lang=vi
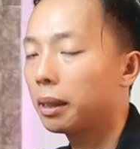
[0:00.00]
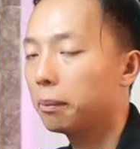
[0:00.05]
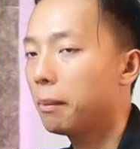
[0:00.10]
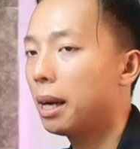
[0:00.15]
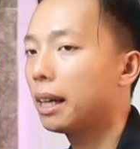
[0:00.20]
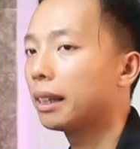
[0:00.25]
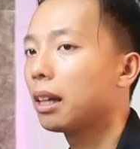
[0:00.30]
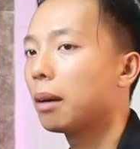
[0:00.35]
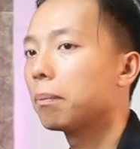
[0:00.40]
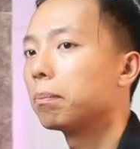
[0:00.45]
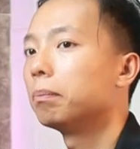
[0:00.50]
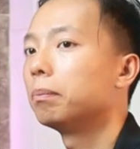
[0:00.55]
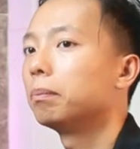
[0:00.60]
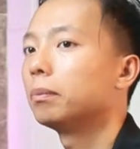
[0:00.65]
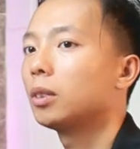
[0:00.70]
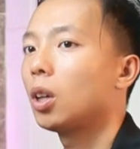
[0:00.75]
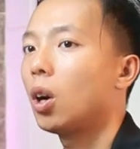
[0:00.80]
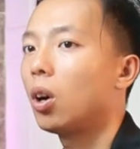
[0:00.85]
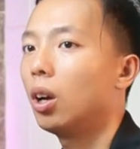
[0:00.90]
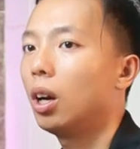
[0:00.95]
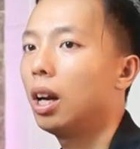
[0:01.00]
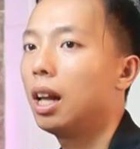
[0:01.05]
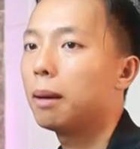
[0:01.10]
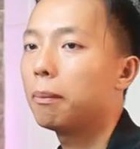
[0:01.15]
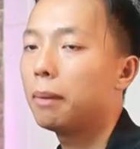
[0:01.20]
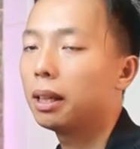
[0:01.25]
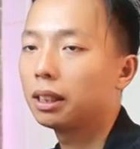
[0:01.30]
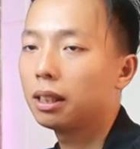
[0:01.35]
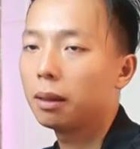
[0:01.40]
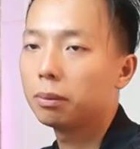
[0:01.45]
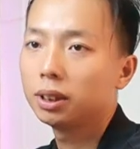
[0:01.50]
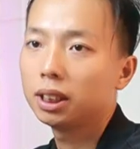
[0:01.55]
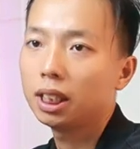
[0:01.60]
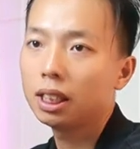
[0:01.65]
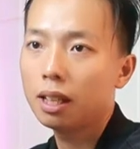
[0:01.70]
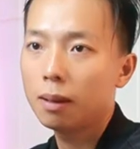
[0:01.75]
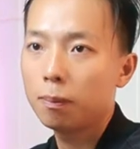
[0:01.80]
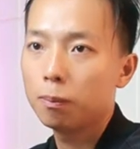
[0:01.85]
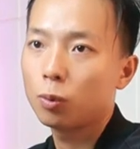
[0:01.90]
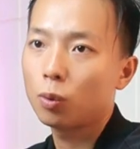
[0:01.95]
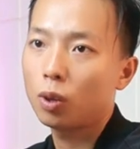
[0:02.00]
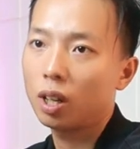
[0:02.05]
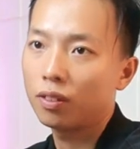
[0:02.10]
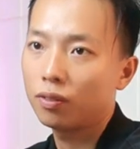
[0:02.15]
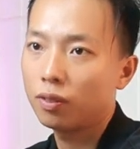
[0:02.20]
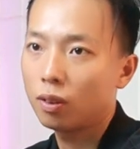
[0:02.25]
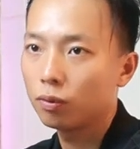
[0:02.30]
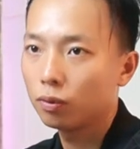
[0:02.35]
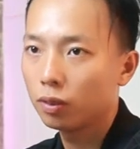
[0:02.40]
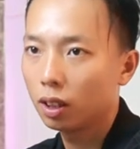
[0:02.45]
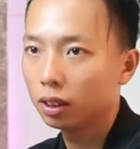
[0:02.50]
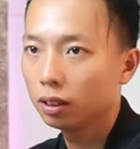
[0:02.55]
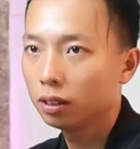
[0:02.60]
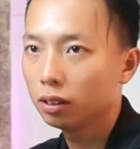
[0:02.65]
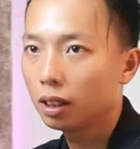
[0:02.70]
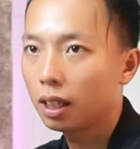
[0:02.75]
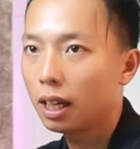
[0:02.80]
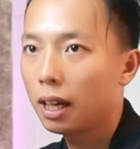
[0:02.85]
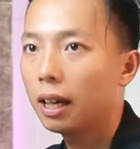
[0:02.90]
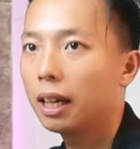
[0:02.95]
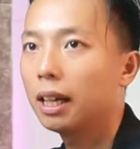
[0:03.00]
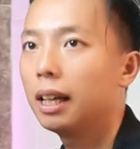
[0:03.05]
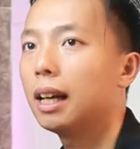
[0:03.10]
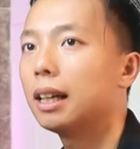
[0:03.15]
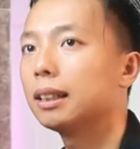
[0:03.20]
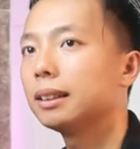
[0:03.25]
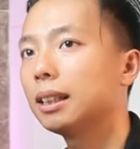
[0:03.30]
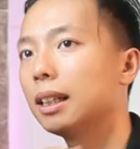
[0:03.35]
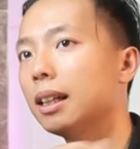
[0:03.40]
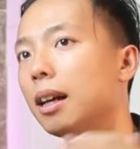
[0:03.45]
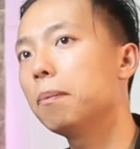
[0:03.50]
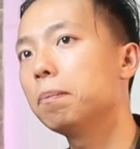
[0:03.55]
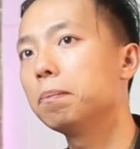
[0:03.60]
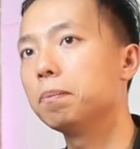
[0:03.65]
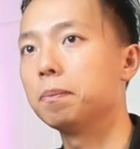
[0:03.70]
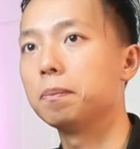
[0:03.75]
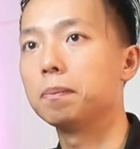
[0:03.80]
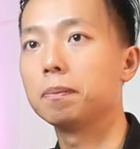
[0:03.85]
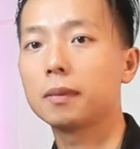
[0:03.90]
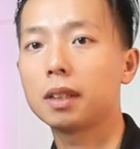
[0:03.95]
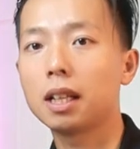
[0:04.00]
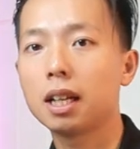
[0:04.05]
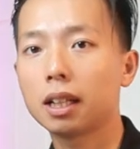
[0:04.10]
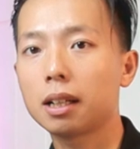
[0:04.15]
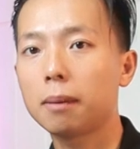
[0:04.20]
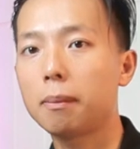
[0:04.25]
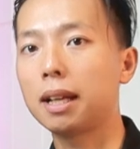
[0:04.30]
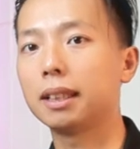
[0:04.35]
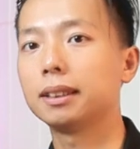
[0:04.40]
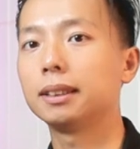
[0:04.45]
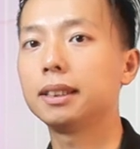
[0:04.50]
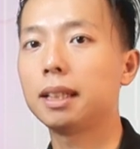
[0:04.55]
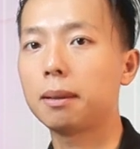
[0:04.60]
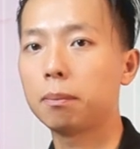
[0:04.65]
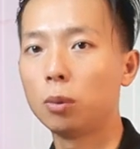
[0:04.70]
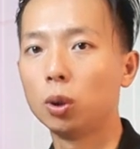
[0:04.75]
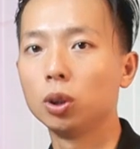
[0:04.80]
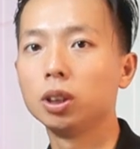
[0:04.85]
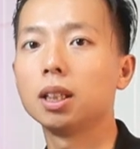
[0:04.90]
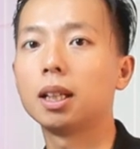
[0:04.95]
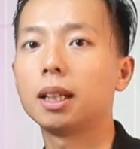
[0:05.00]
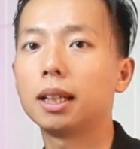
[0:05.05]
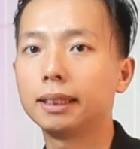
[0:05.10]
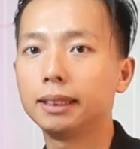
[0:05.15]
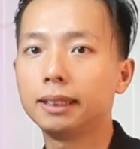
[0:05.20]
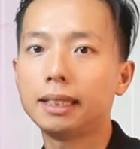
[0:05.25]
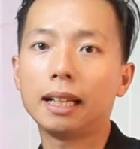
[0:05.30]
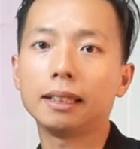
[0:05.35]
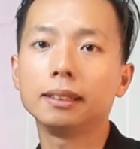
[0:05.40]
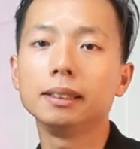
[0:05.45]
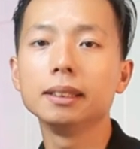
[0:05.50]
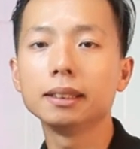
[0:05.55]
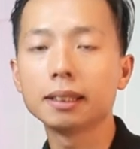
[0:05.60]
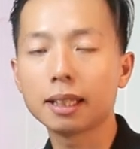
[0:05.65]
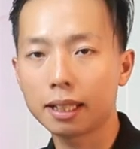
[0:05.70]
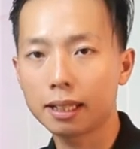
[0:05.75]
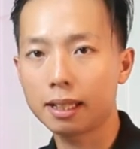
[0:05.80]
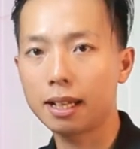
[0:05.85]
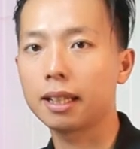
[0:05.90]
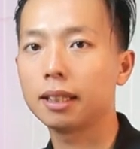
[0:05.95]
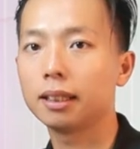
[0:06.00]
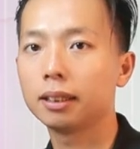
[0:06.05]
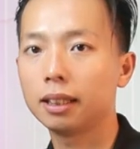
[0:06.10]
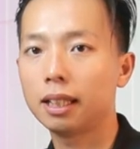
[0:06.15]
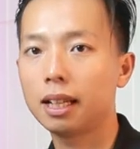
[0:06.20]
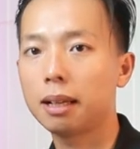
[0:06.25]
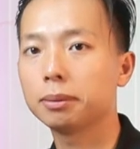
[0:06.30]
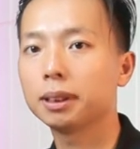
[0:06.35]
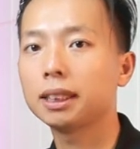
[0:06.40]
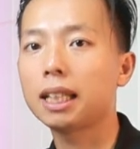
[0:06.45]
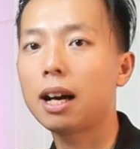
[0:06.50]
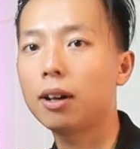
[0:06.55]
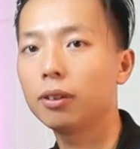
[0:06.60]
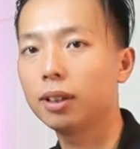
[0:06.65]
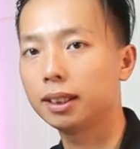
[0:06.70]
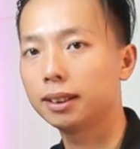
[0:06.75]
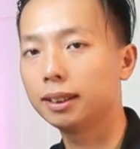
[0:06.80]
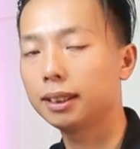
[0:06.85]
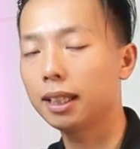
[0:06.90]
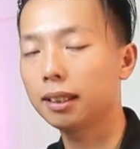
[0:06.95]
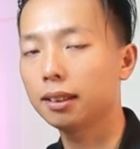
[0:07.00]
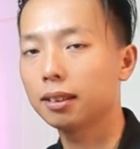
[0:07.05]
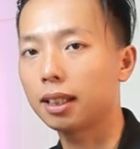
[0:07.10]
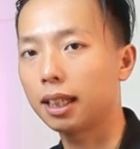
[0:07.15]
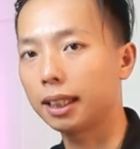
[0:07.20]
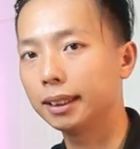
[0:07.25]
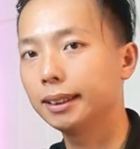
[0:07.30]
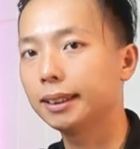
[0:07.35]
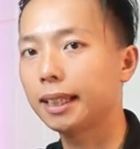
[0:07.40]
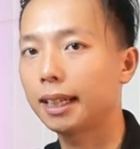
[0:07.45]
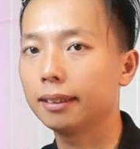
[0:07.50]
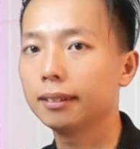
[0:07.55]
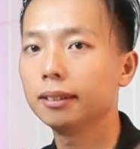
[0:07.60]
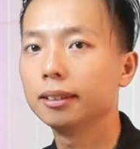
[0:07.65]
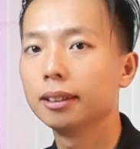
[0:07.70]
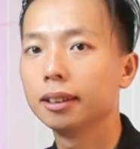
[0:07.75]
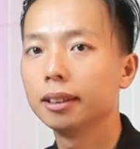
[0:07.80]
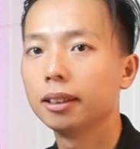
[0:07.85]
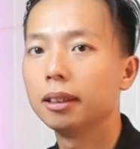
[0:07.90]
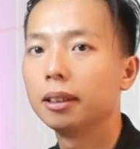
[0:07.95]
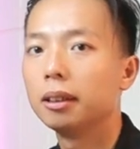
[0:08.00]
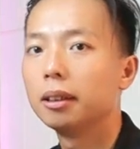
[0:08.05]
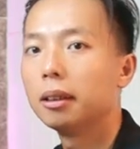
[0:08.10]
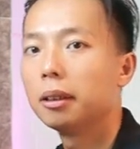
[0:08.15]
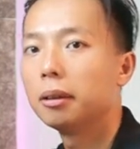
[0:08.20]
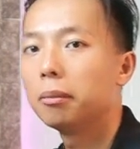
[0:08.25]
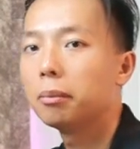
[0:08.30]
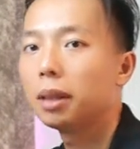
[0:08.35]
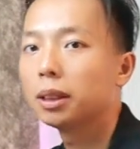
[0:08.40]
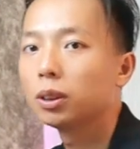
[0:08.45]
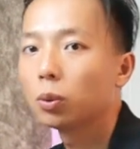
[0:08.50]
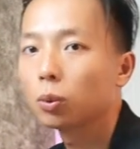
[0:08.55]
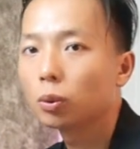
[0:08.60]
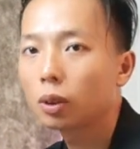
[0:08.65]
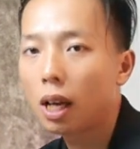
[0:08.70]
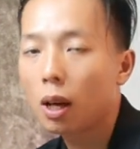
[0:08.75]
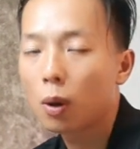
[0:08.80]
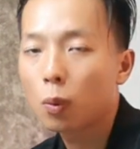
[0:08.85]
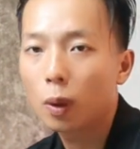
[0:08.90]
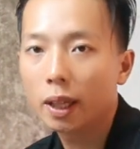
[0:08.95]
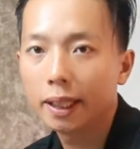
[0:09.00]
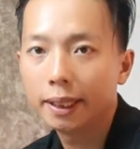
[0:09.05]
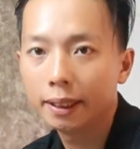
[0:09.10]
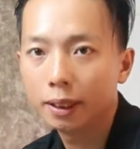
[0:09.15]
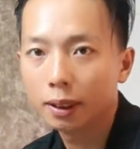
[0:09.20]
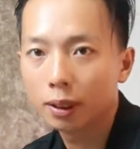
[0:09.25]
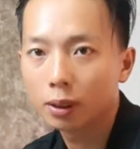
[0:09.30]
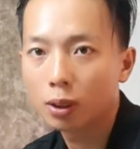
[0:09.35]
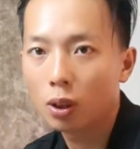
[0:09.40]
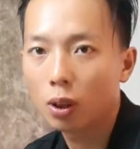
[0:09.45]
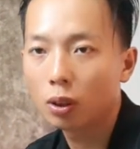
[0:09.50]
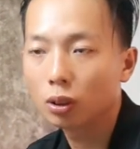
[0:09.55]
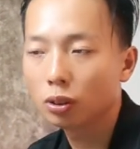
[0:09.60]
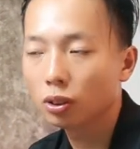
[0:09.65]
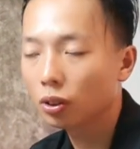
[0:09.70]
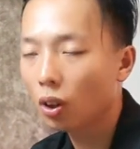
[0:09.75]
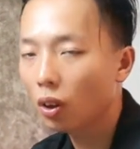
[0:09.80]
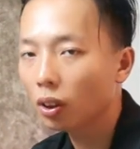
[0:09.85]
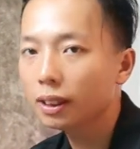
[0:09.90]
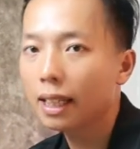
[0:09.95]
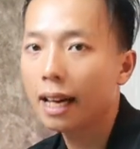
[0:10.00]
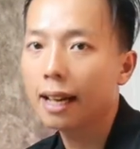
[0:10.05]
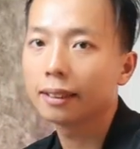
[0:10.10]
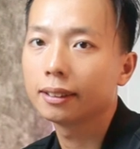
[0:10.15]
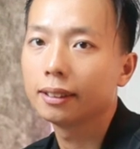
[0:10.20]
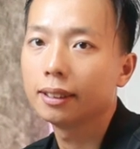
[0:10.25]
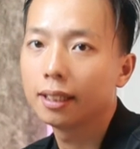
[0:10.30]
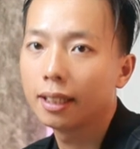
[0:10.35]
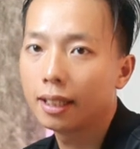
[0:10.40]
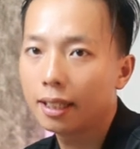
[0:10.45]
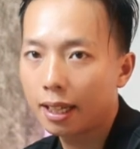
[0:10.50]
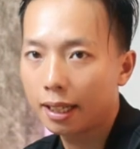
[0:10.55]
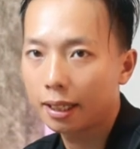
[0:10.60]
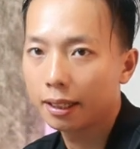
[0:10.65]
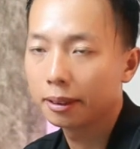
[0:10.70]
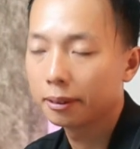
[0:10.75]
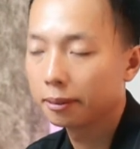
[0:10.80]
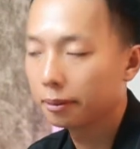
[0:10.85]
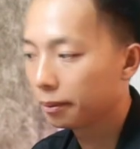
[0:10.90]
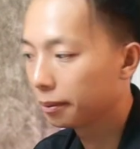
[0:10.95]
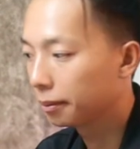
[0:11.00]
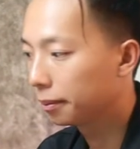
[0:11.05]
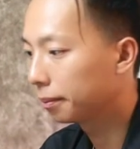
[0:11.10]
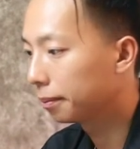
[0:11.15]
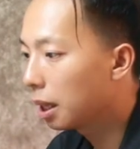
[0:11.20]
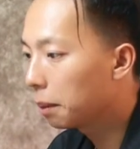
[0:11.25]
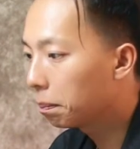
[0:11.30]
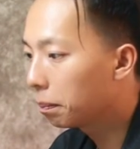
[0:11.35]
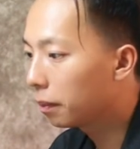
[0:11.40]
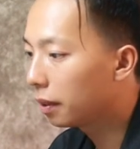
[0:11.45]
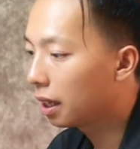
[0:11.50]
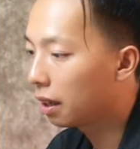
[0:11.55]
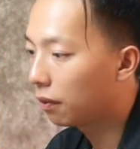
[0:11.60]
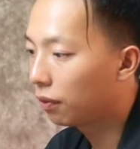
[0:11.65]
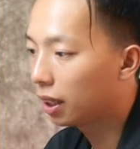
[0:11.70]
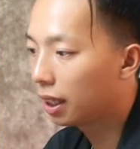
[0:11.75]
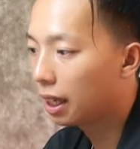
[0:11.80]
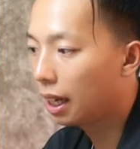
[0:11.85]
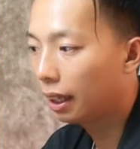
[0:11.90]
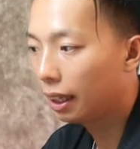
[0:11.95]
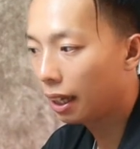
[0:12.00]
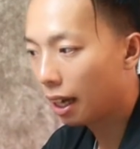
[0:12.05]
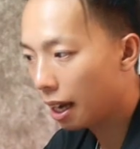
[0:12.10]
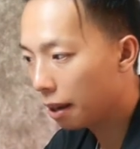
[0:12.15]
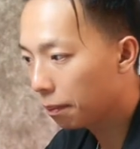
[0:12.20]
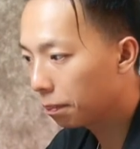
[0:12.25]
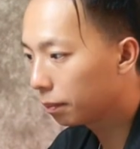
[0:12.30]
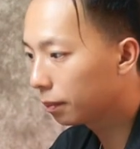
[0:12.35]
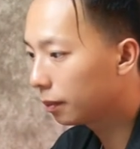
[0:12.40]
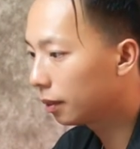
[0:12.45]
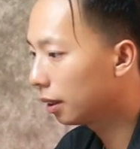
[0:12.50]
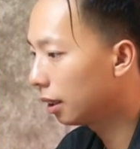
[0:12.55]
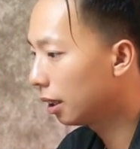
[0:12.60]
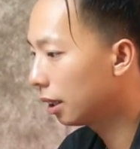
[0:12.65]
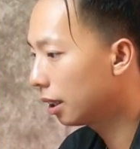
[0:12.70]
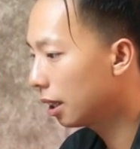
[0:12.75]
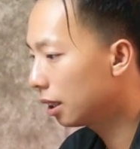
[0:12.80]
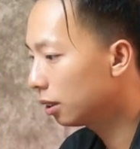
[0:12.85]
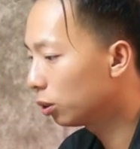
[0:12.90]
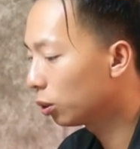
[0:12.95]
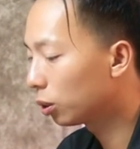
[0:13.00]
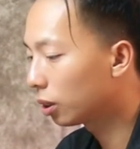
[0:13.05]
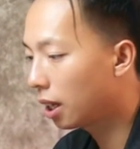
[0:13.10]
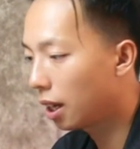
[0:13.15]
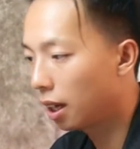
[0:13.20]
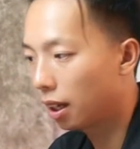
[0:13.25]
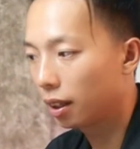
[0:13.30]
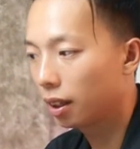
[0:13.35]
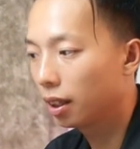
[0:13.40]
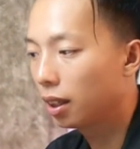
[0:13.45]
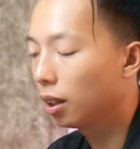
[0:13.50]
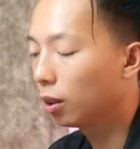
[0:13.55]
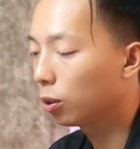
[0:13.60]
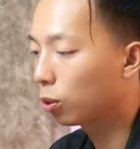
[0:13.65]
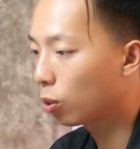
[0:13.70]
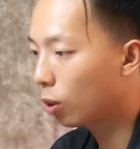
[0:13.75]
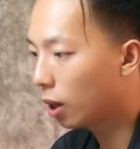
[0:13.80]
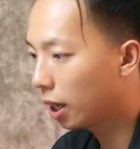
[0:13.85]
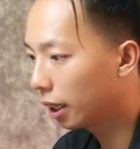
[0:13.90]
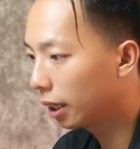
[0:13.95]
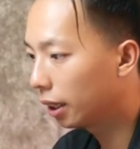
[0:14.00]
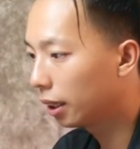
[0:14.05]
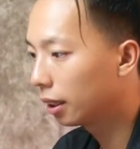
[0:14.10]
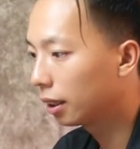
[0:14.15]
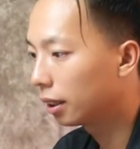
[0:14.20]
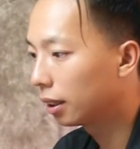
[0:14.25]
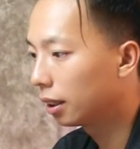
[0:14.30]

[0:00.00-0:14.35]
cái bài tập đó là bài tập setup quay phỏng vấn hay là setup. Đây các bạn xem môi trường ánh sáng như thế này, làm sao để set được ánh sáng mà chúng ta quay nó rõ ràng như thế này. Tiếp là phần AF, lấy nét chủ thể khi quay,